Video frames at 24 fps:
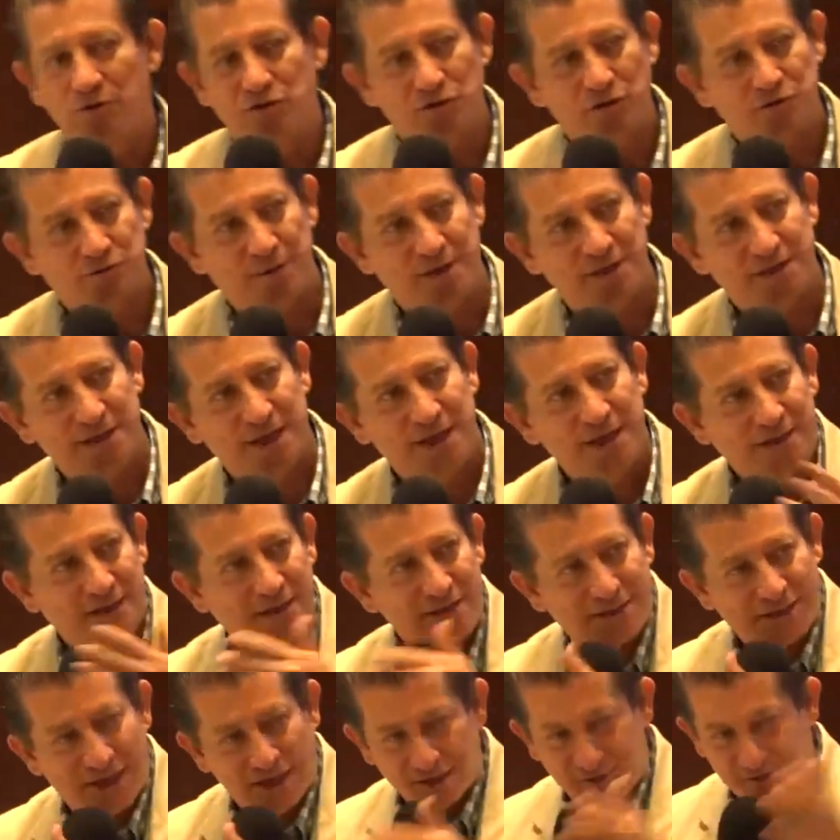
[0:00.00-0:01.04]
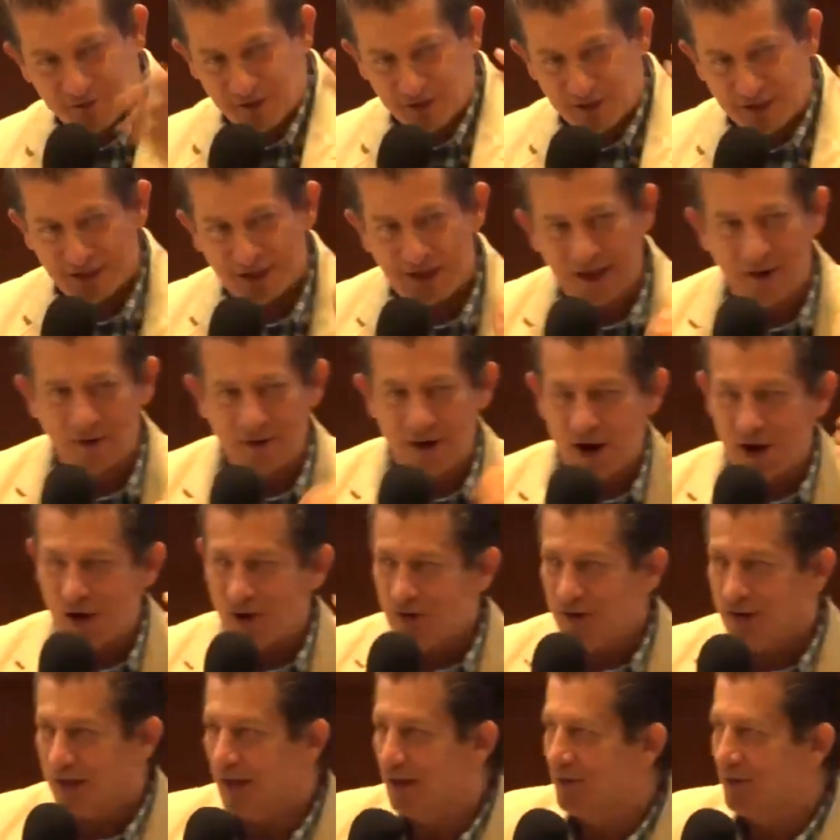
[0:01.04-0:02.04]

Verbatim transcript: muchos pacientes que después de que he hablado en